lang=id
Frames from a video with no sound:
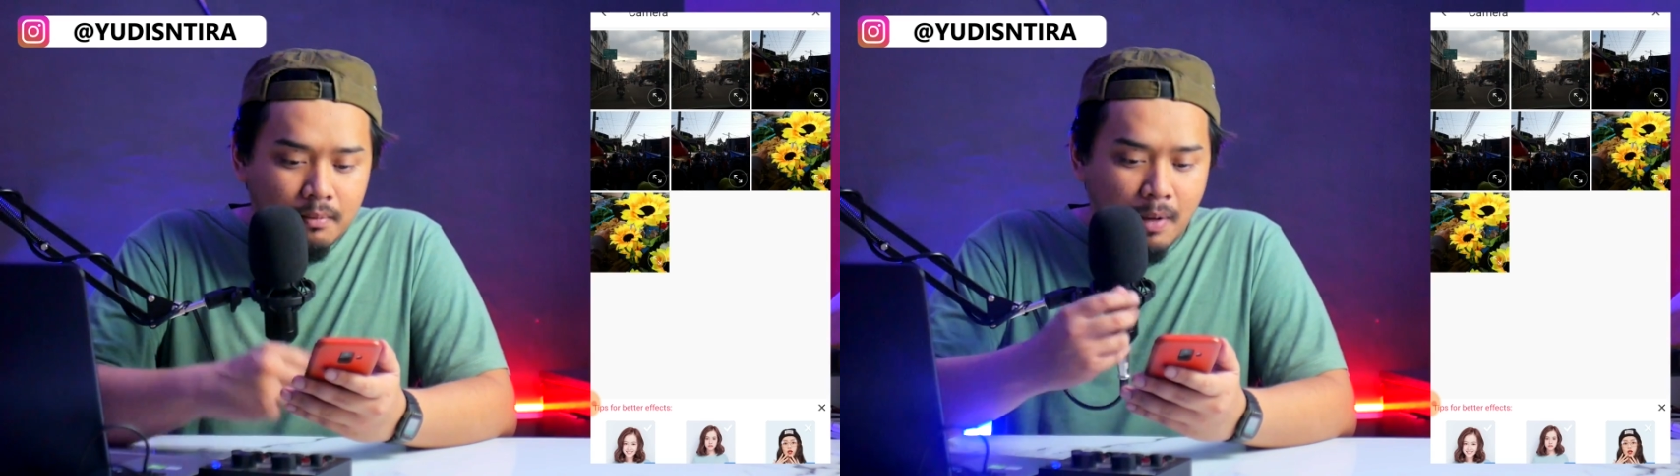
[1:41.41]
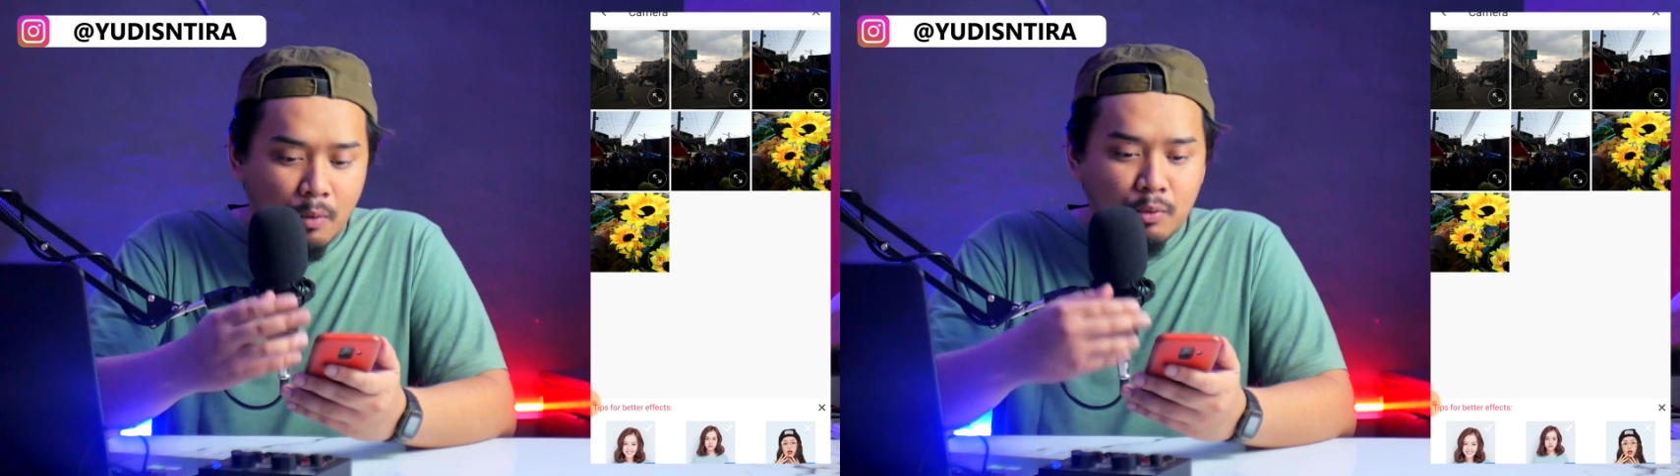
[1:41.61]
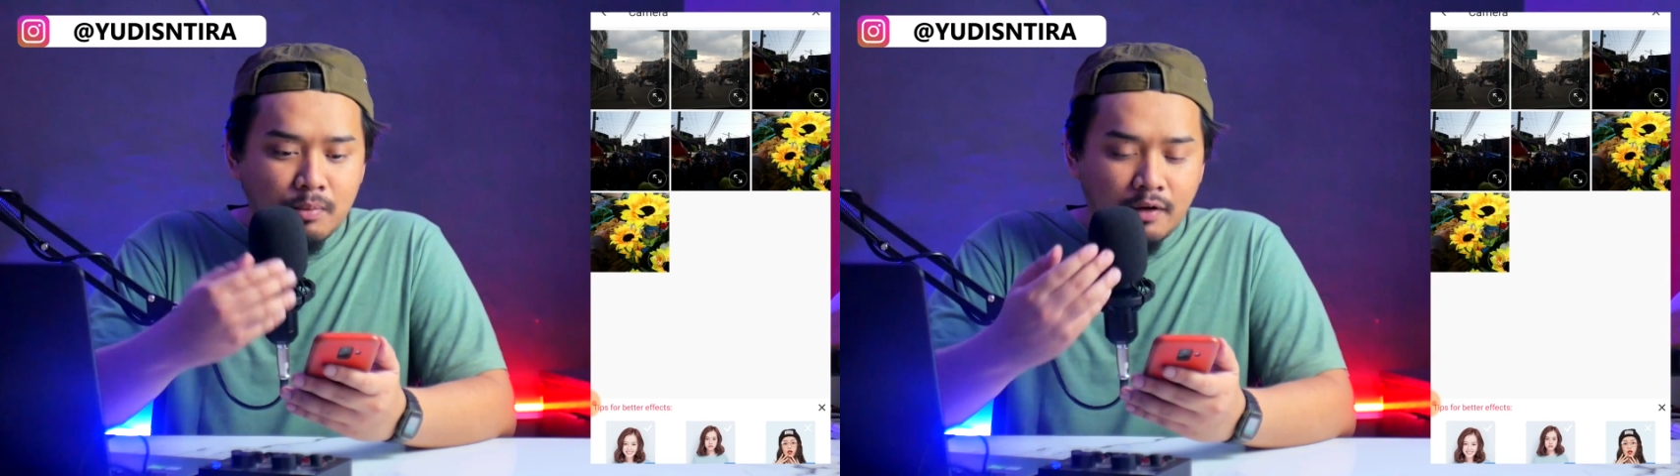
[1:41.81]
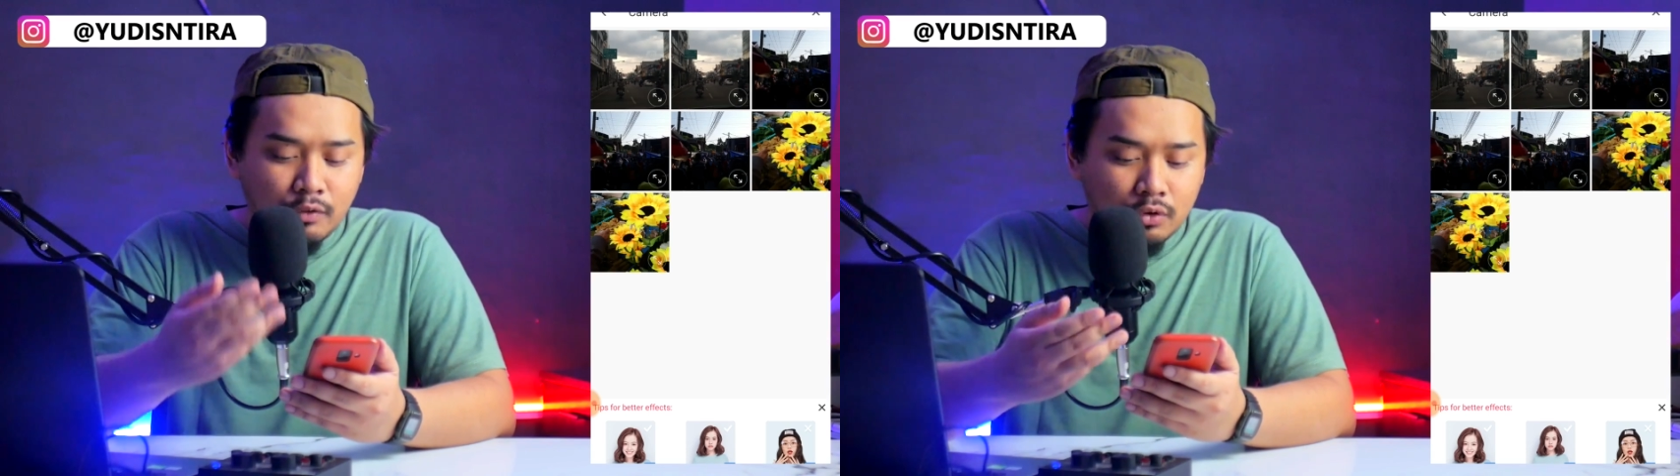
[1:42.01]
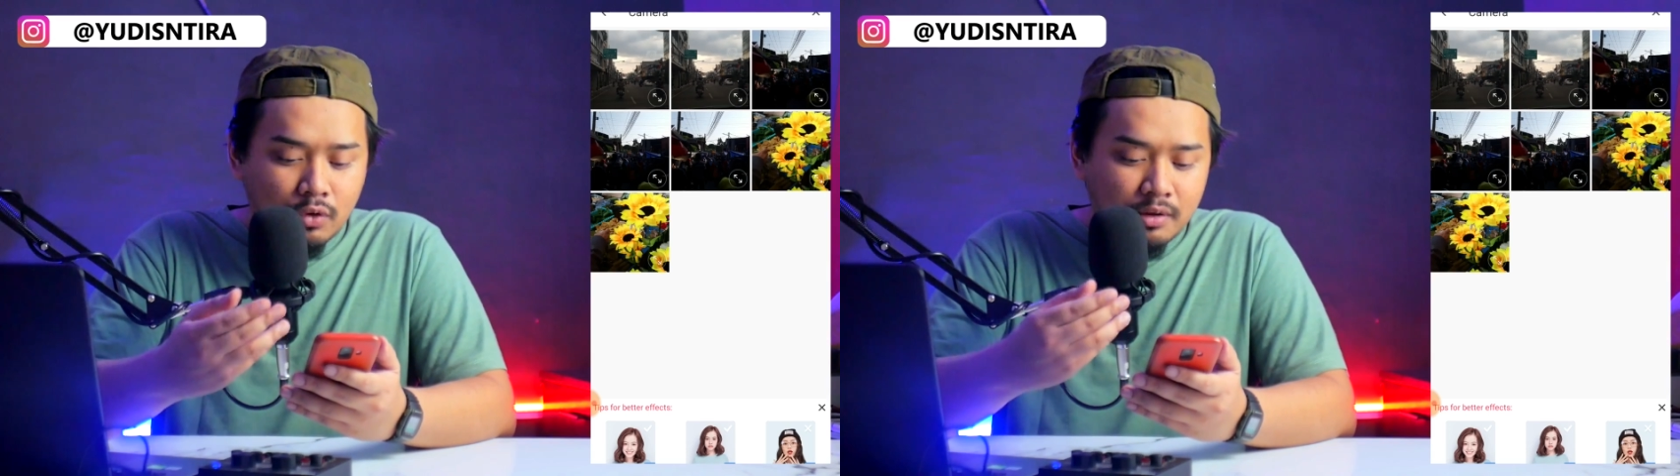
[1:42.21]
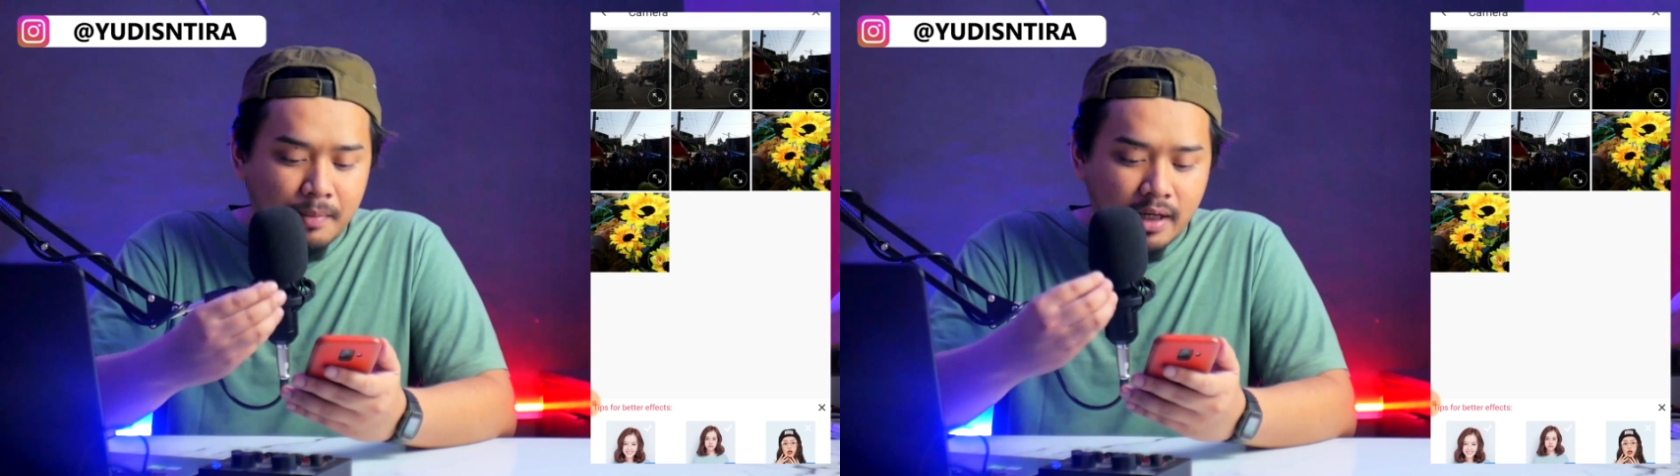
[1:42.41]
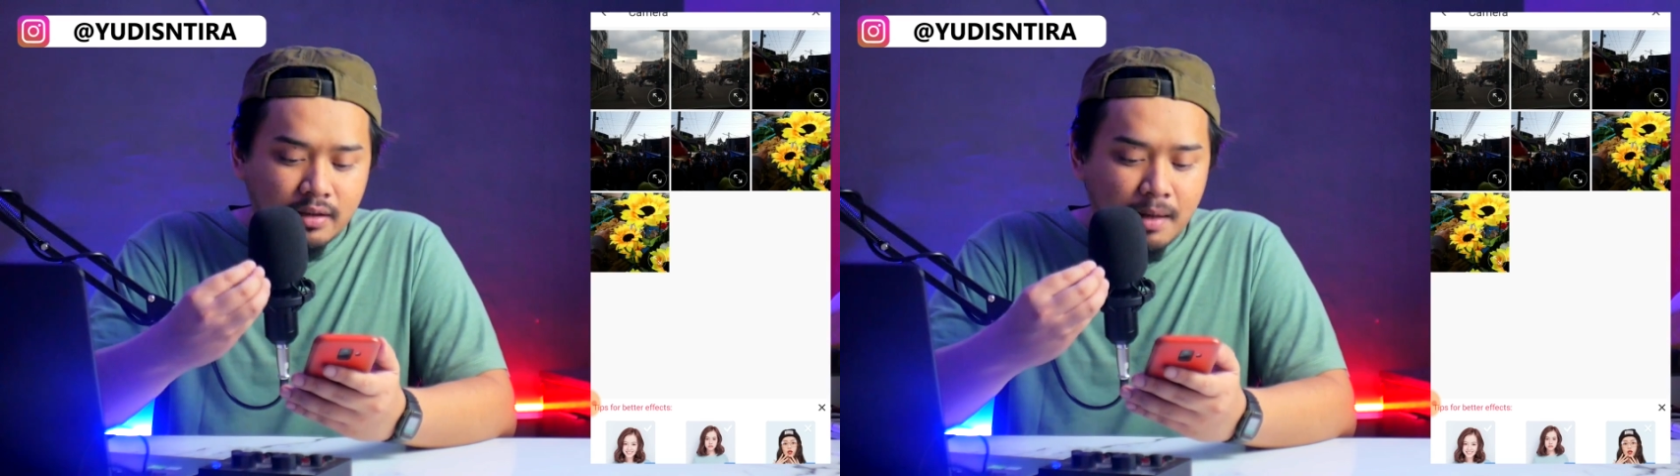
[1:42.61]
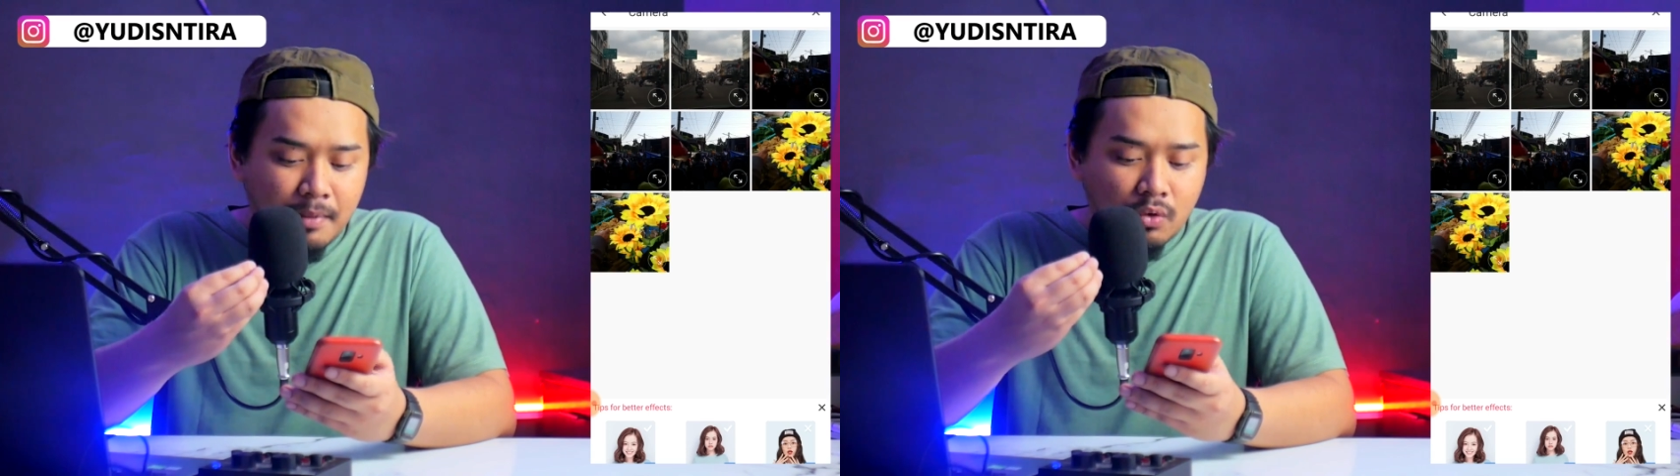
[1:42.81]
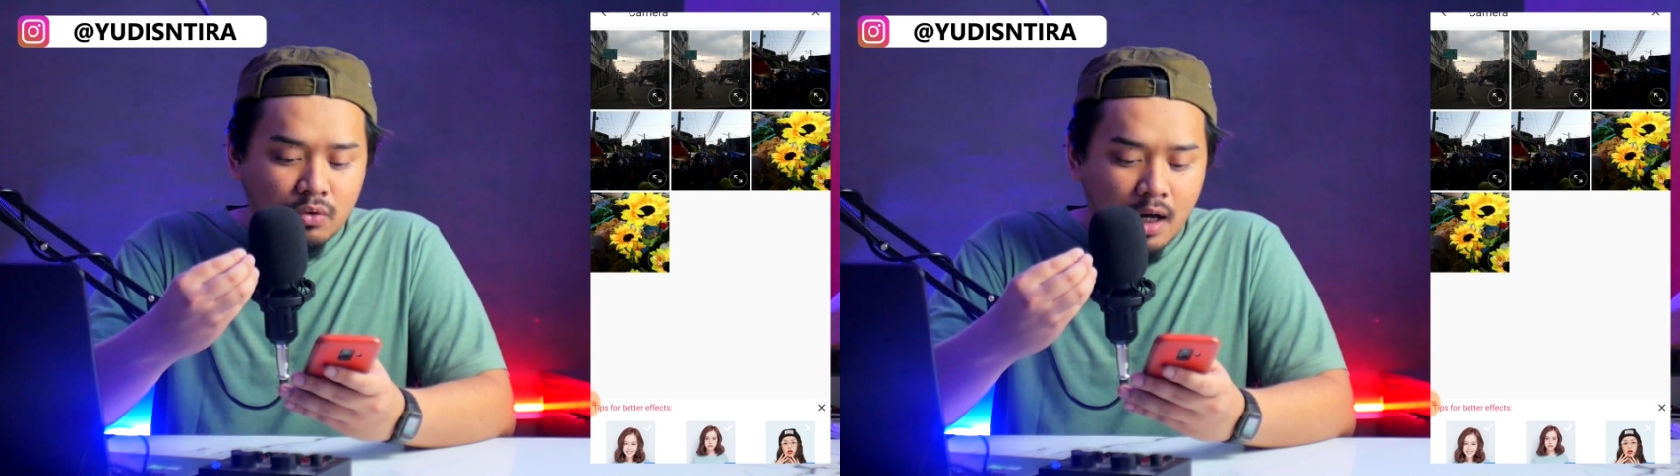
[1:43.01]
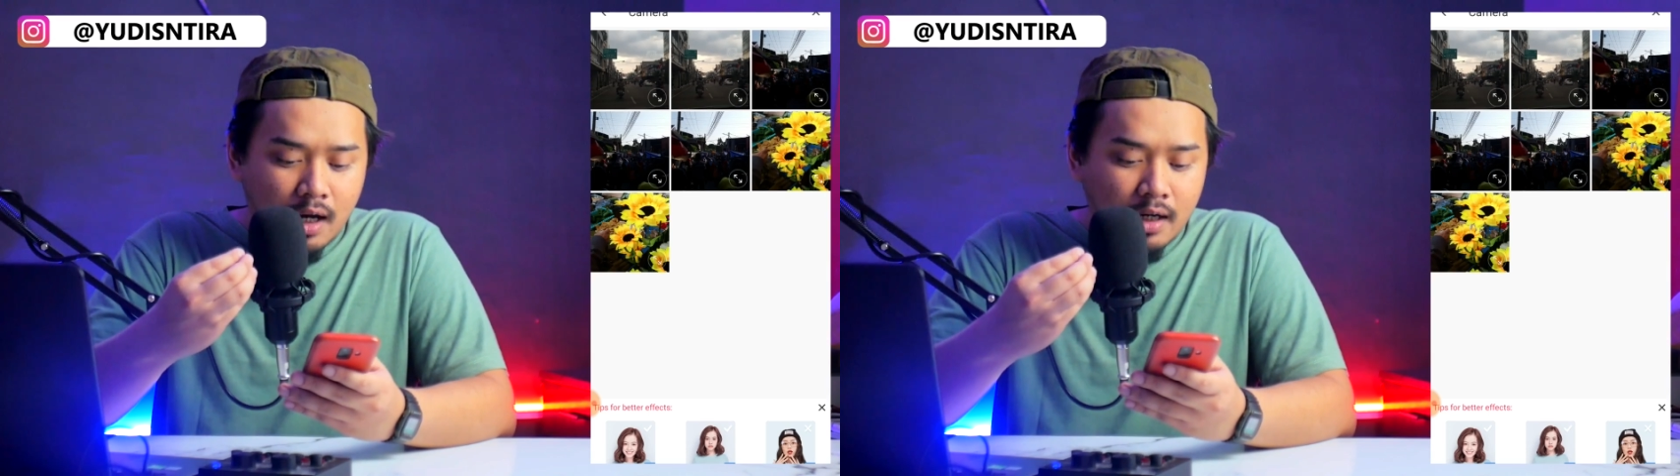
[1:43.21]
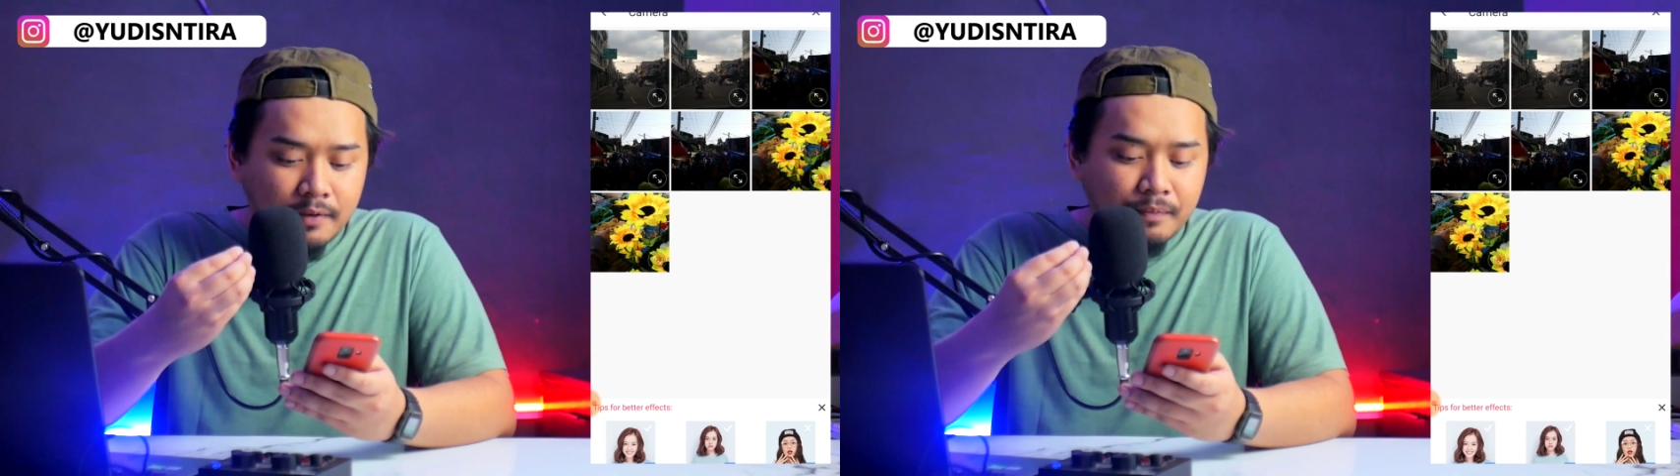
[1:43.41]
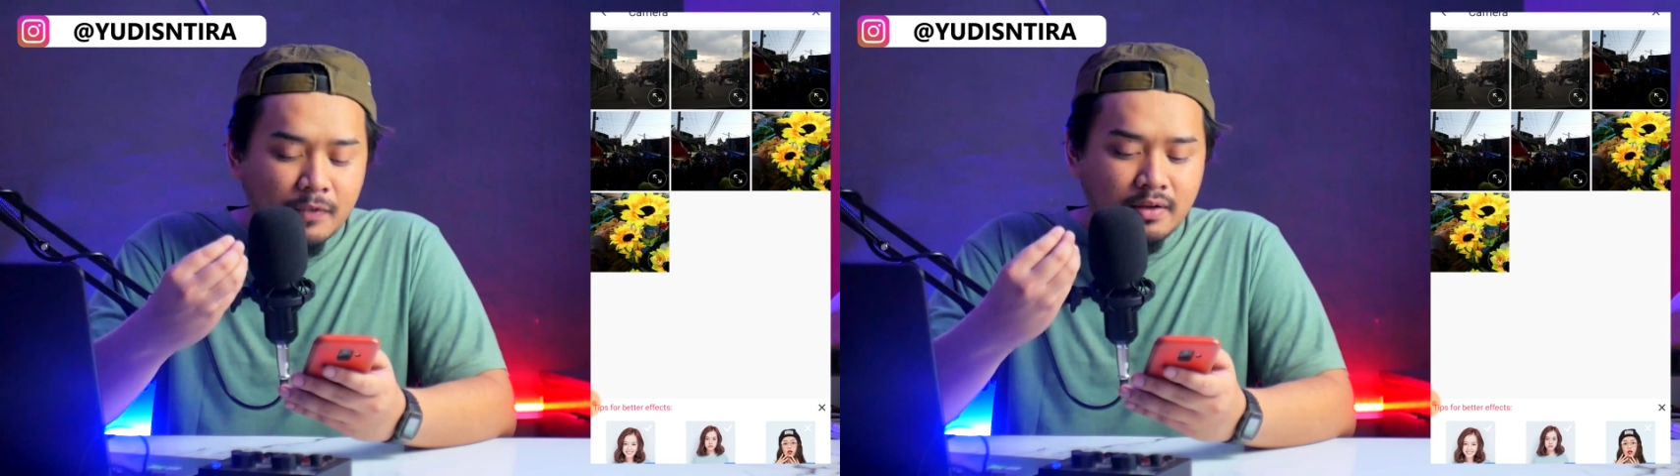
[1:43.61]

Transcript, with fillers: mau berubah foto sebaiknya menggunakan